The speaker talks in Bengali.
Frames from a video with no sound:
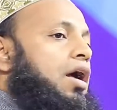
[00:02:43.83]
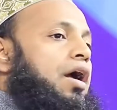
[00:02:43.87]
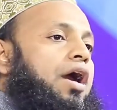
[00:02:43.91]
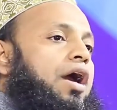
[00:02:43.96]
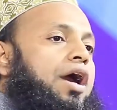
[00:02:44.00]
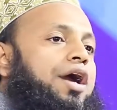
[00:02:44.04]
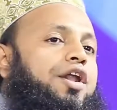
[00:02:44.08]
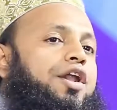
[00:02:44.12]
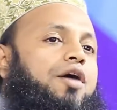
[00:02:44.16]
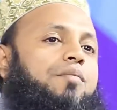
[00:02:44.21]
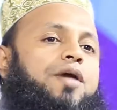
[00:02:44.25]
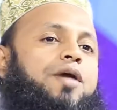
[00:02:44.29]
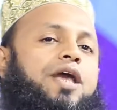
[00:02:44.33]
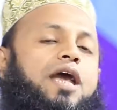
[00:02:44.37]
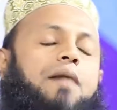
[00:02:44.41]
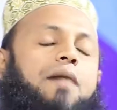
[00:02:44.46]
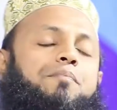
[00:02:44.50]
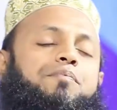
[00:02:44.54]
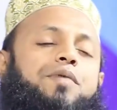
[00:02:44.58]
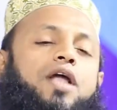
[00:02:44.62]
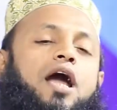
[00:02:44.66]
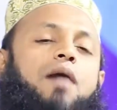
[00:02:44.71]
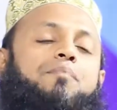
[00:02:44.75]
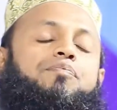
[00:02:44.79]
হে নবী
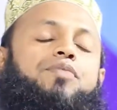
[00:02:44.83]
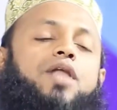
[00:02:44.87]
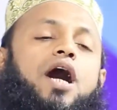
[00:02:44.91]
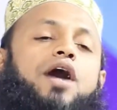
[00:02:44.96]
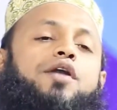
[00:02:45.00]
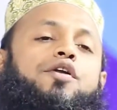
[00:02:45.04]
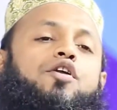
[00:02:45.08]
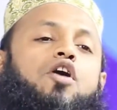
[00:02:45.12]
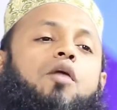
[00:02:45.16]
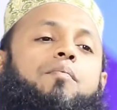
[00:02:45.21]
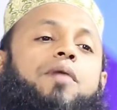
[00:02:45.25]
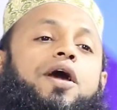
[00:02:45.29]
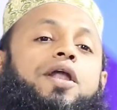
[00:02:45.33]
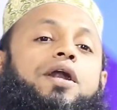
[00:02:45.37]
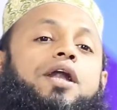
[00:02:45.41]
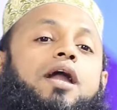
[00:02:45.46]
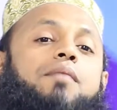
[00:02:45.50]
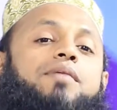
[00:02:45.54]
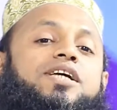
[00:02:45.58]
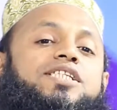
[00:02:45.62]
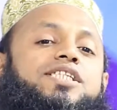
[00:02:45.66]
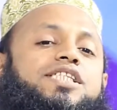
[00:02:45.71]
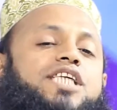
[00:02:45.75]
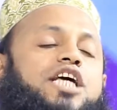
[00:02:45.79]
আপনি আপনার রবের
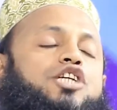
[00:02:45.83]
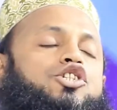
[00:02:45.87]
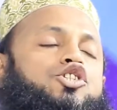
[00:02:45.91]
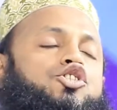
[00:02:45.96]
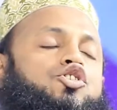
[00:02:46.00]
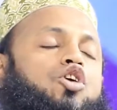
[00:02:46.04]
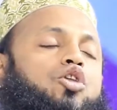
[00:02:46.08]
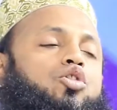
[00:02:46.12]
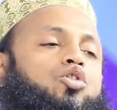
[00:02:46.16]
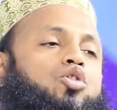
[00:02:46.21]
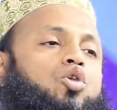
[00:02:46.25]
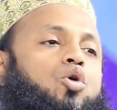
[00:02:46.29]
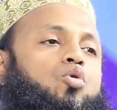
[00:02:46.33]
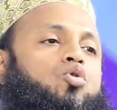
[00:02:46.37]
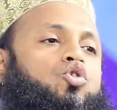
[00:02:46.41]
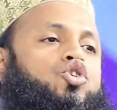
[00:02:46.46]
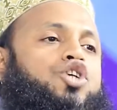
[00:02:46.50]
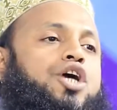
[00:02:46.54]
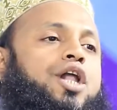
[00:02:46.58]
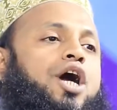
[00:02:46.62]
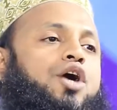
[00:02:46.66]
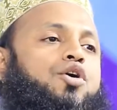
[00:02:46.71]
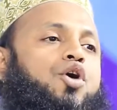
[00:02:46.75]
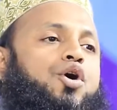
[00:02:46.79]
নামে শ্রেষ্ঠত্ব
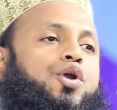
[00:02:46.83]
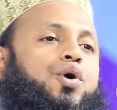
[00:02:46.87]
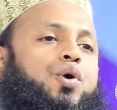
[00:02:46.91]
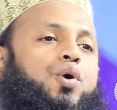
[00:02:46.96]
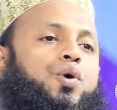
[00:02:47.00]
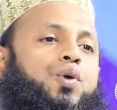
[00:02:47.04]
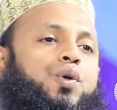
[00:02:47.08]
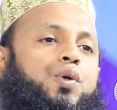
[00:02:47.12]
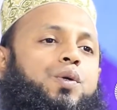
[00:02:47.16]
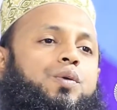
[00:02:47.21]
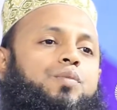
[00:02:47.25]
ঘোষণা করুন